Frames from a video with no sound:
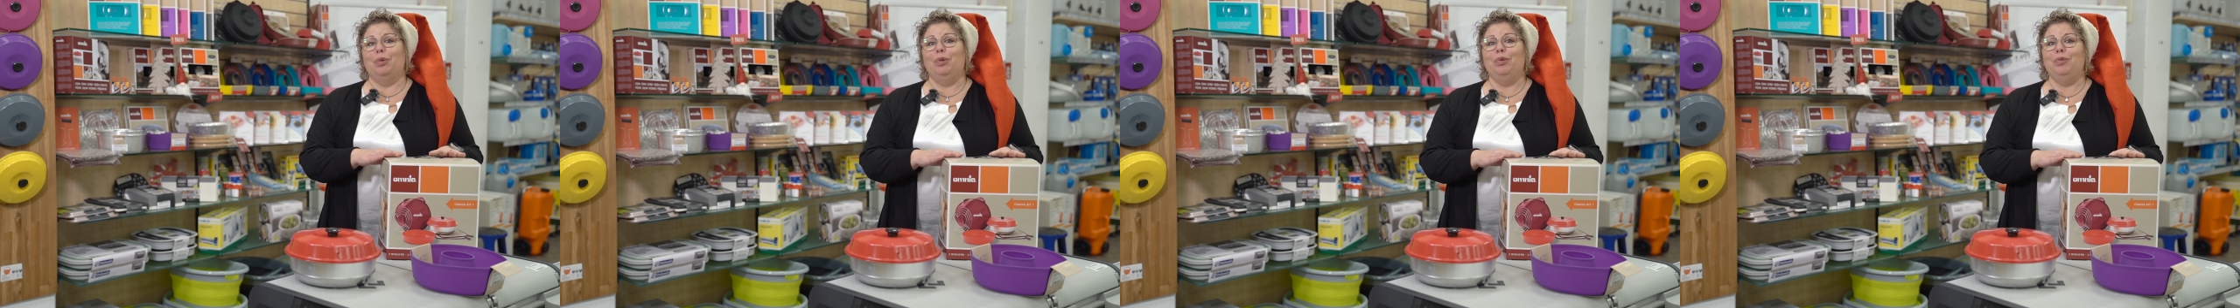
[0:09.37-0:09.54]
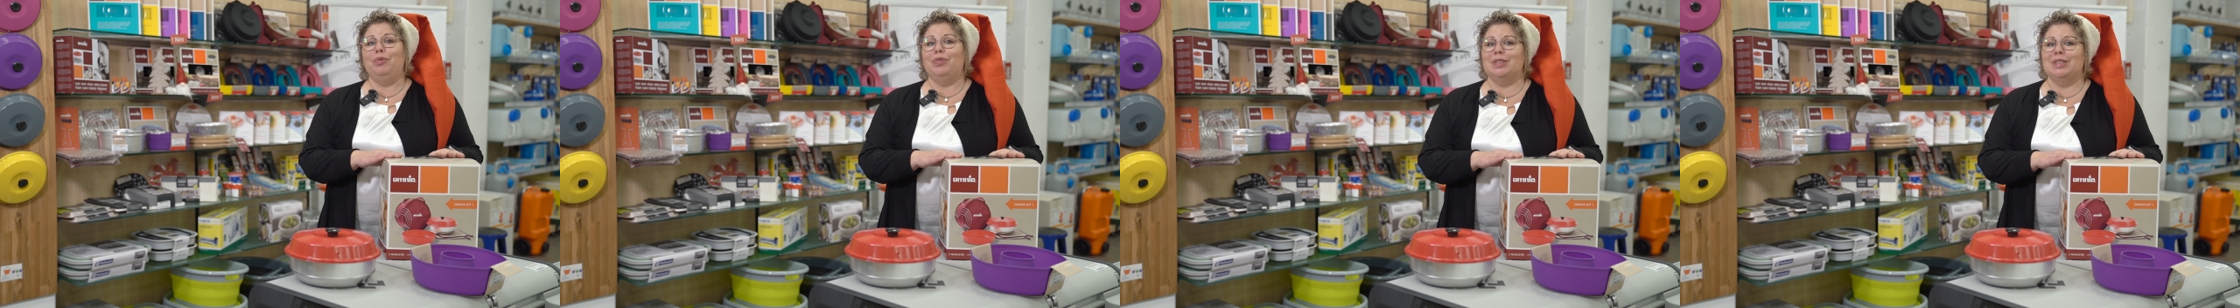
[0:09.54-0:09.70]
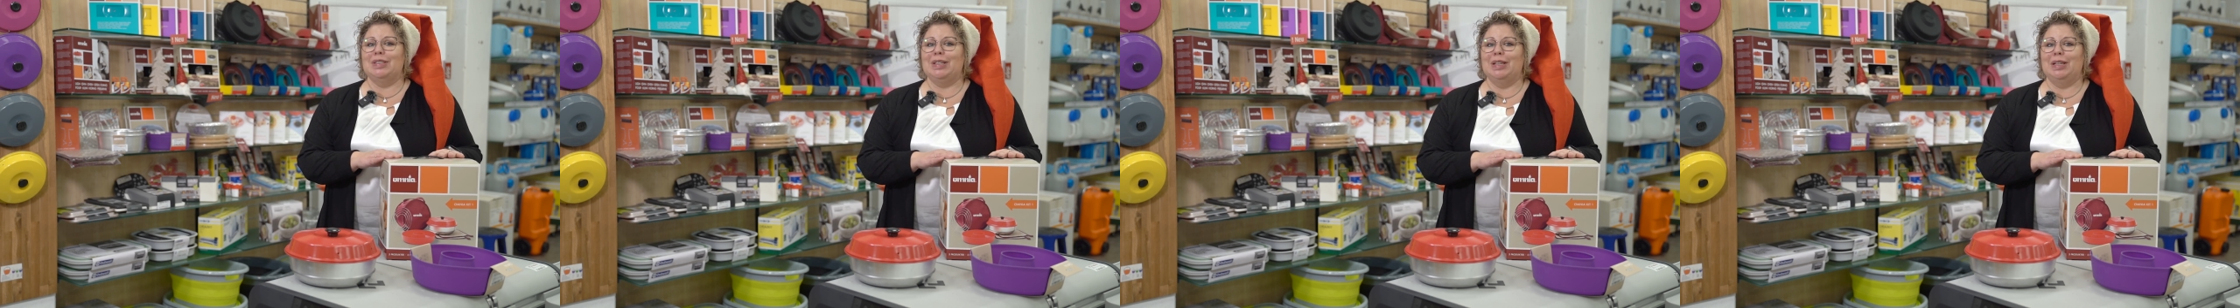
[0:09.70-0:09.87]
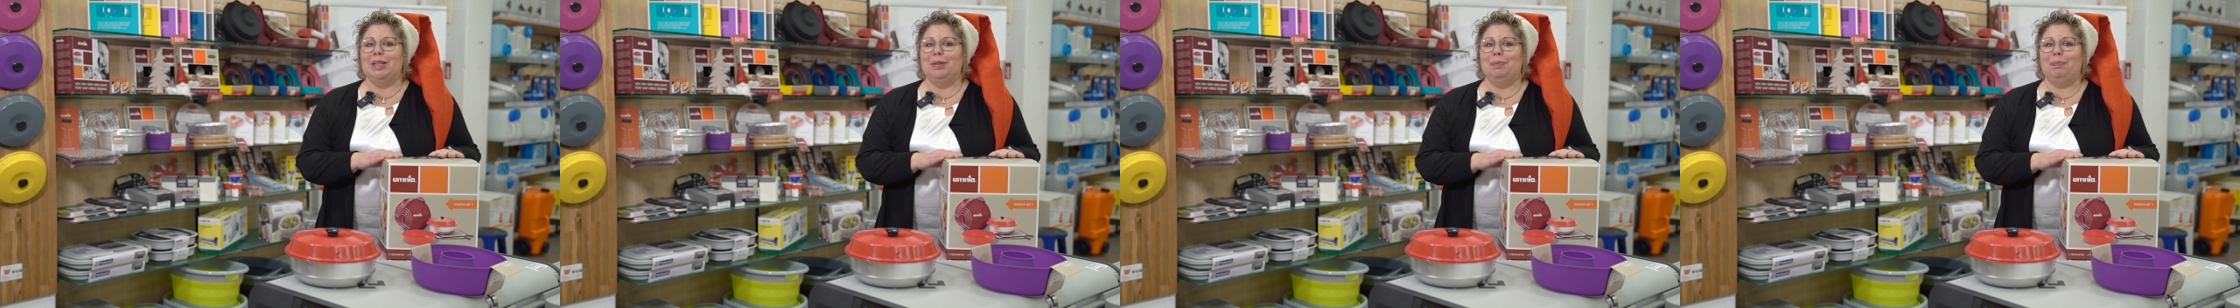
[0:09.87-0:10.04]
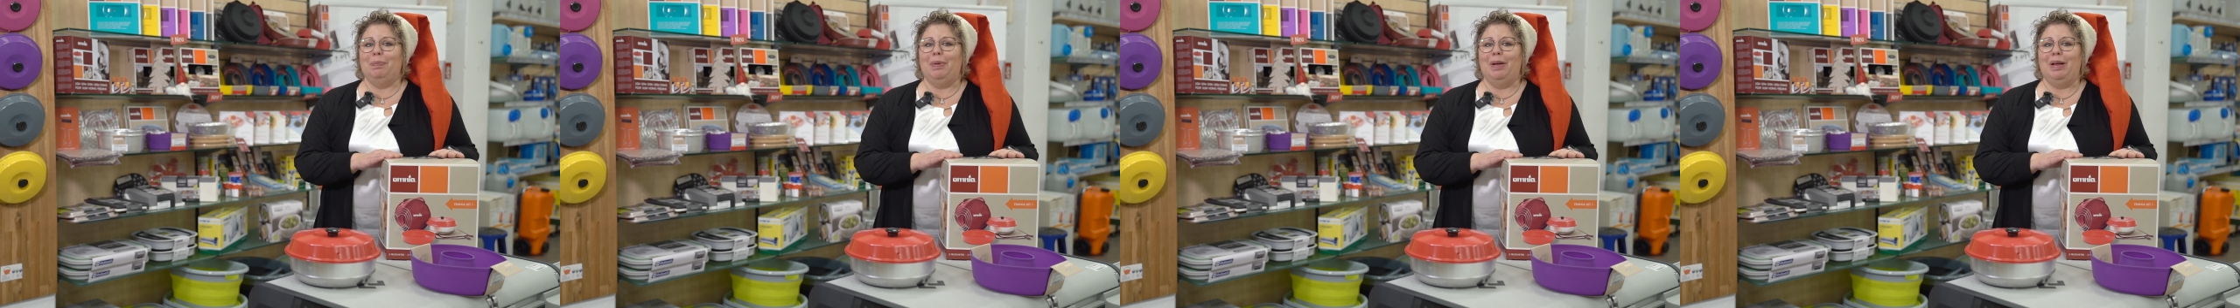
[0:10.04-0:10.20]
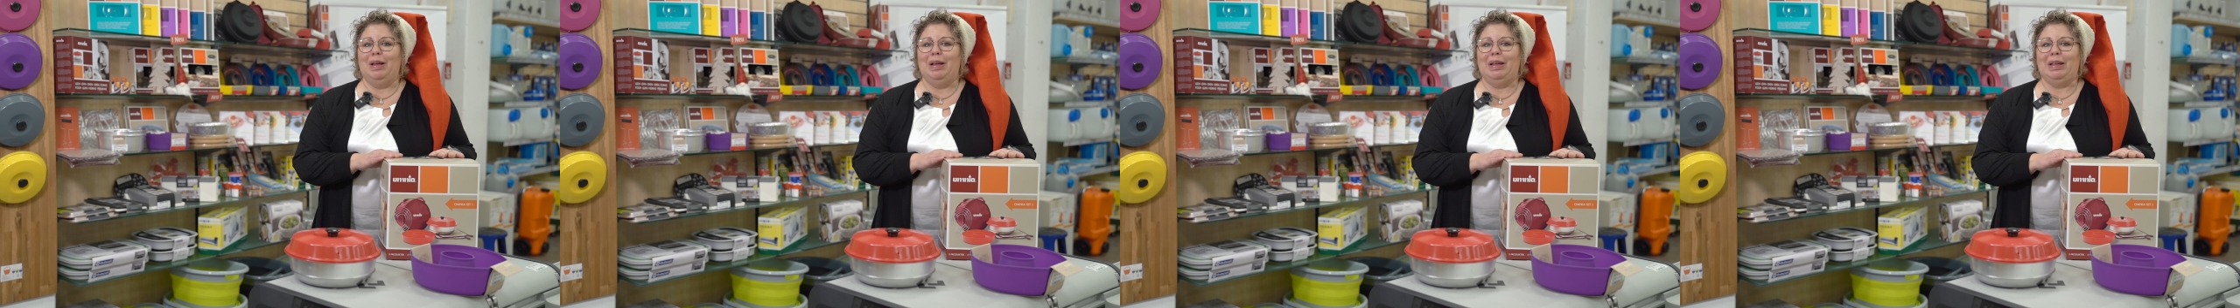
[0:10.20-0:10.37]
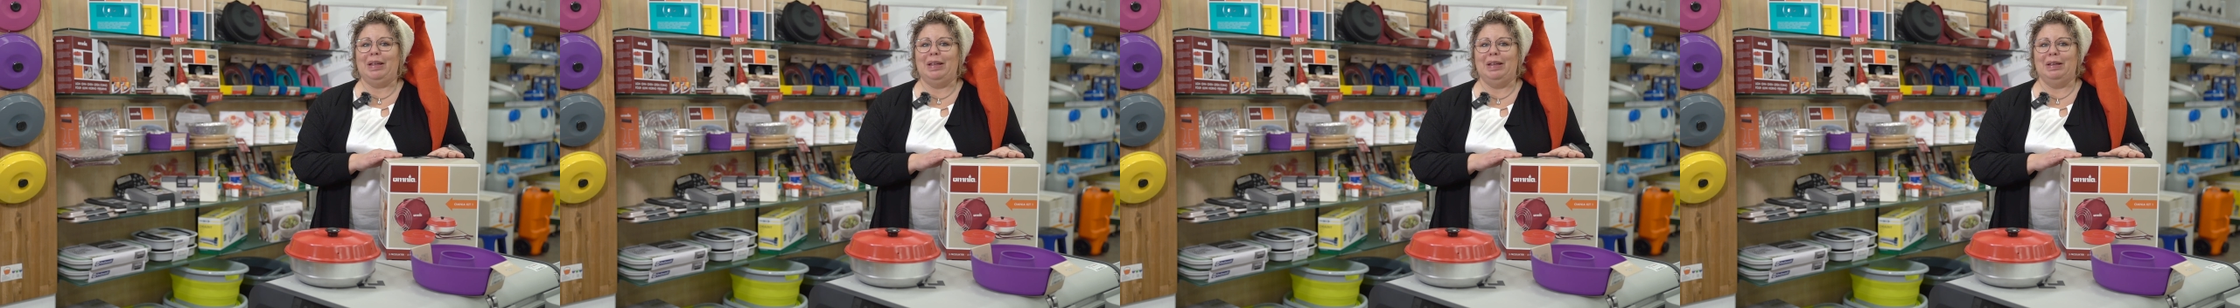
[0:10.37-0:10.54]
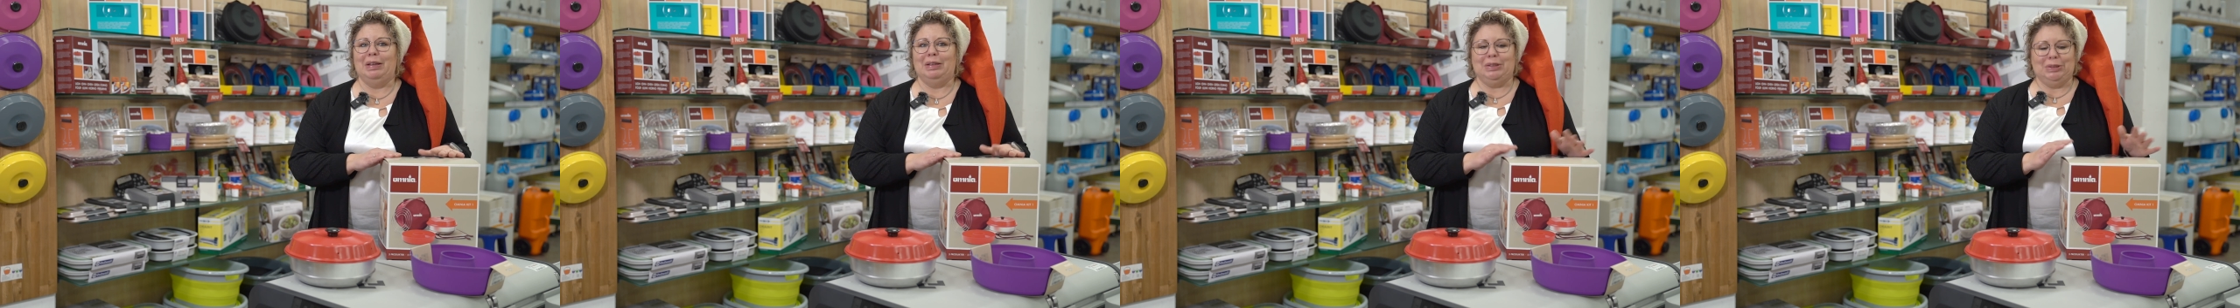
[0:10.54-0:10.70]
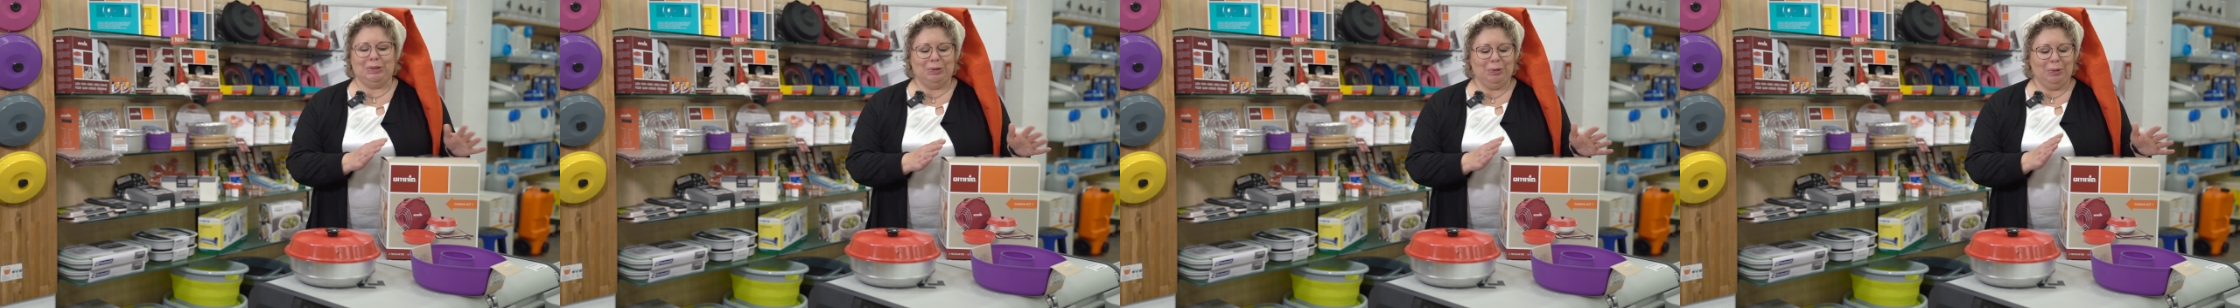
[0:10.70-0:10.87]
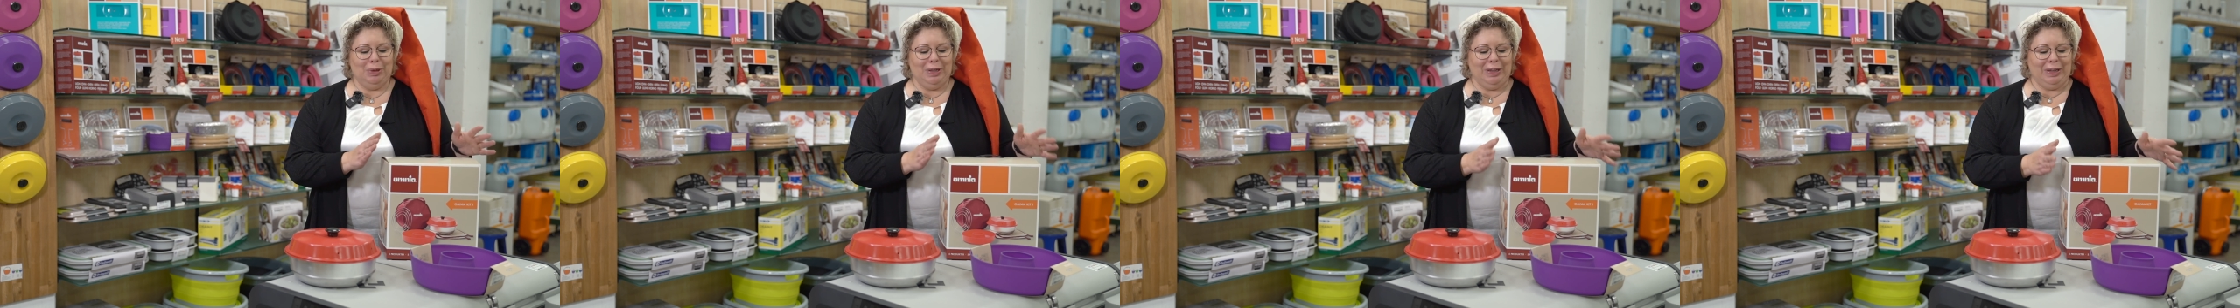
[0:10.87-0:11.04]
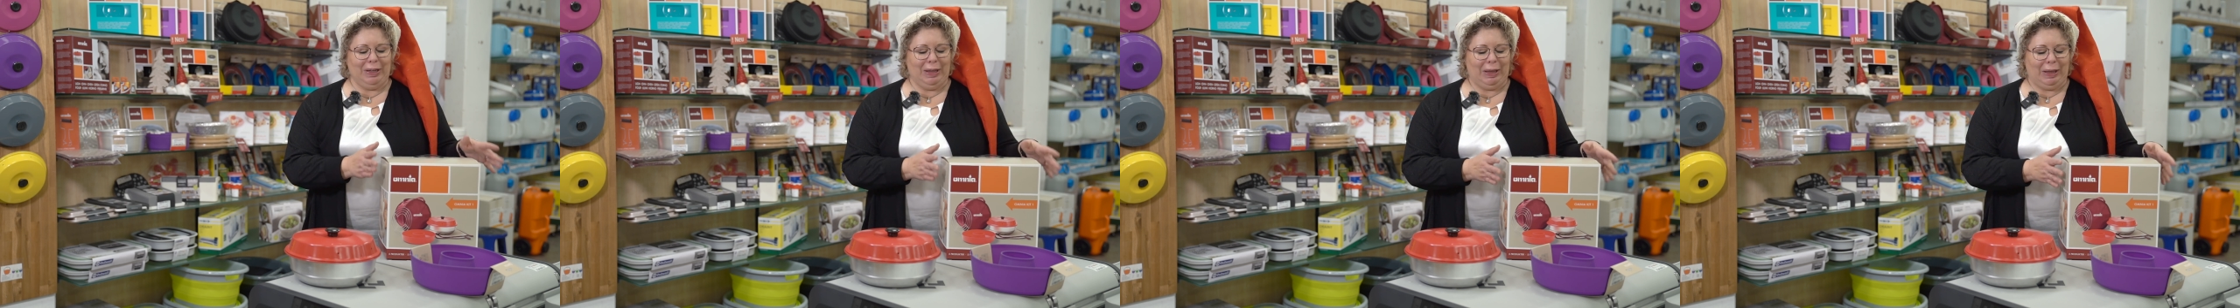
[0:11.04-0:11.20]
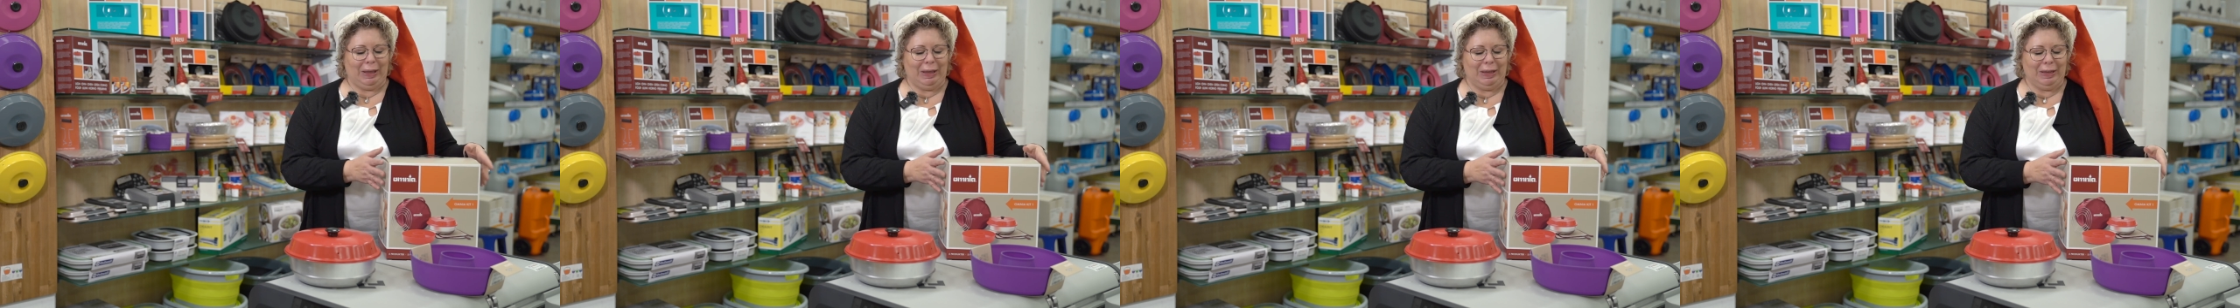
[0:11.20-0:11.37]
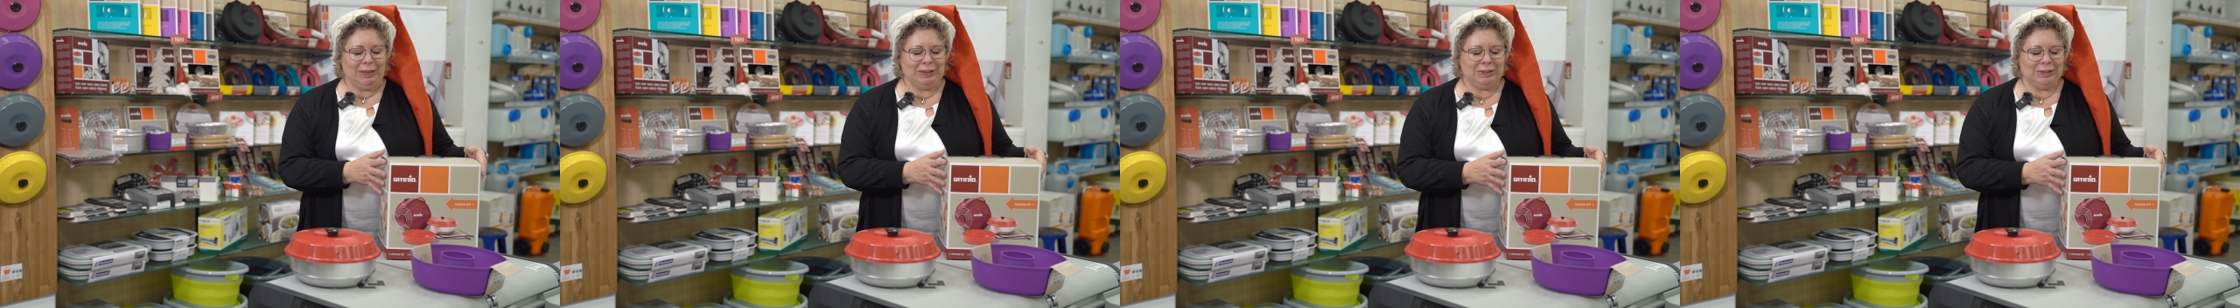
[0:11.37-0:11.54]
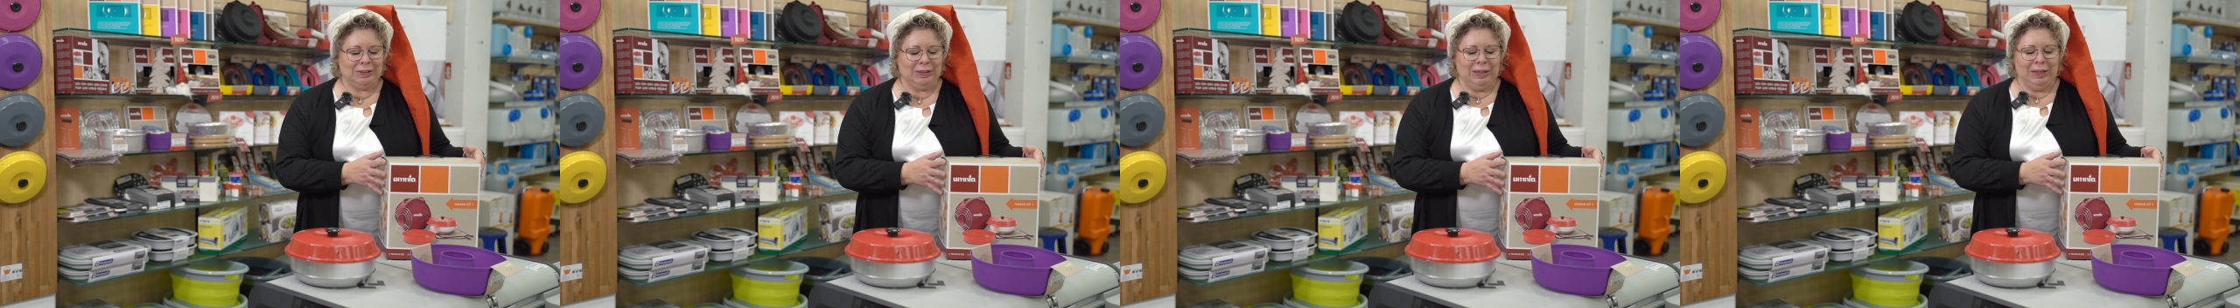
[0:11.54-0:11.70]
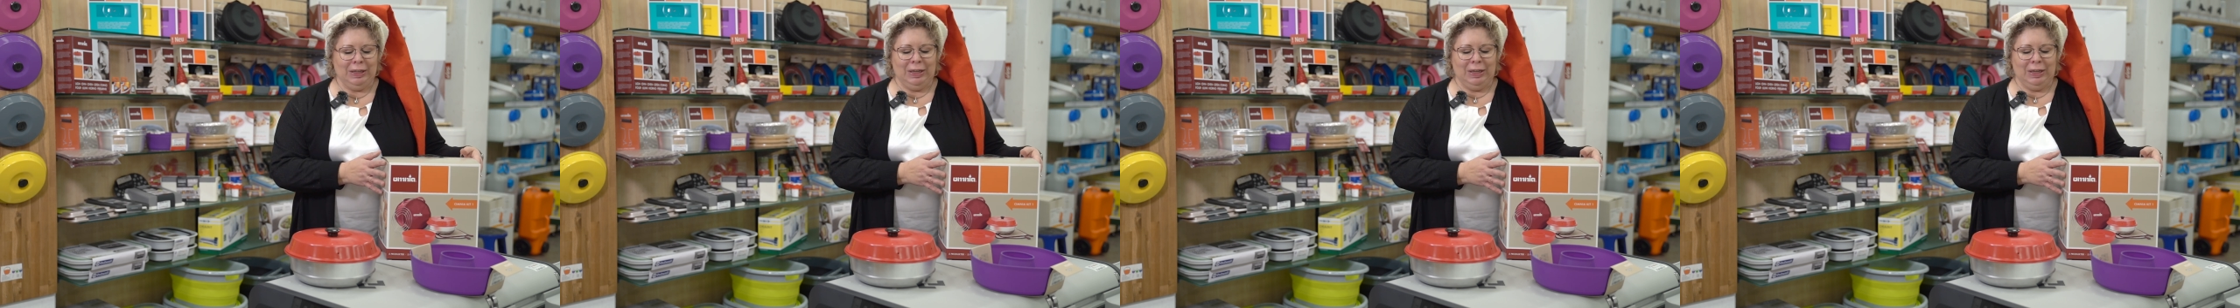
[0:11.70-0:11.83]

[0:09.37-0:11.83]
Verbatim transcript: unverzichtbare, tolle Gerät